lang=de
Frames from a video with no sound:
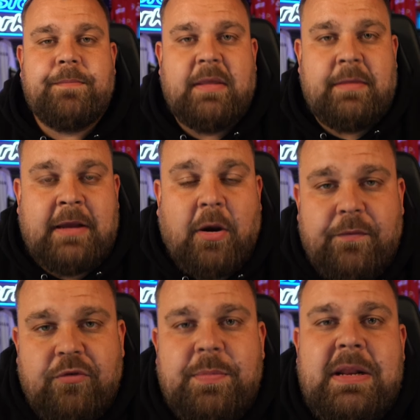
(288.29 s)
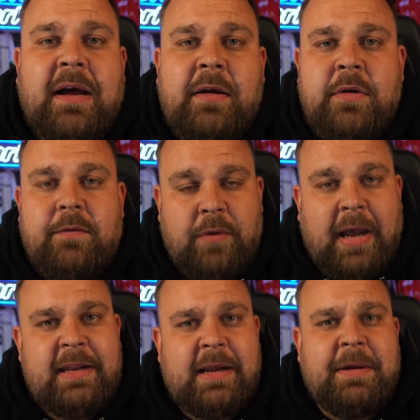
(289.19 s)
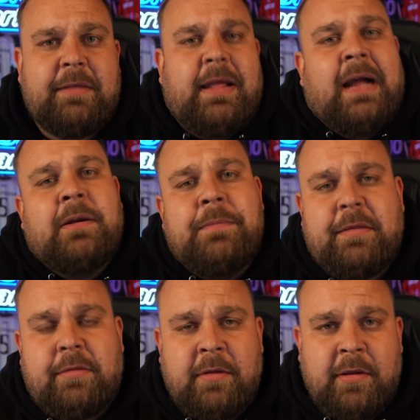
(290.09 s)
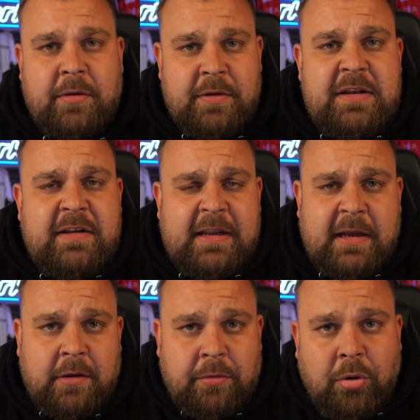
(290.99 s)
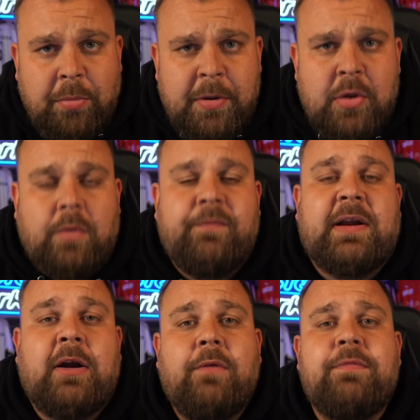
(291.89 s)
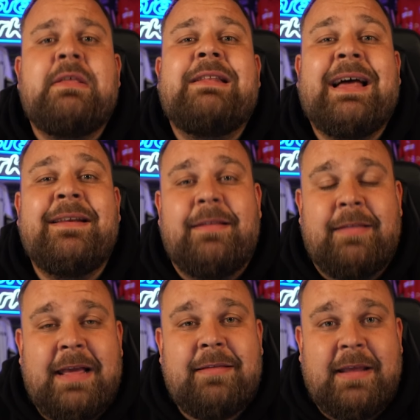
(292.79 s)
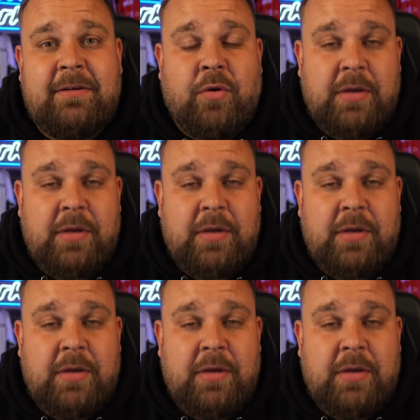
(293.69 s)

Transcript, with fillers: Sie kaufen Spieler für einigermaßen angemessene, niedrigere Summen und verkaufen sie dann sehr, sehr teuer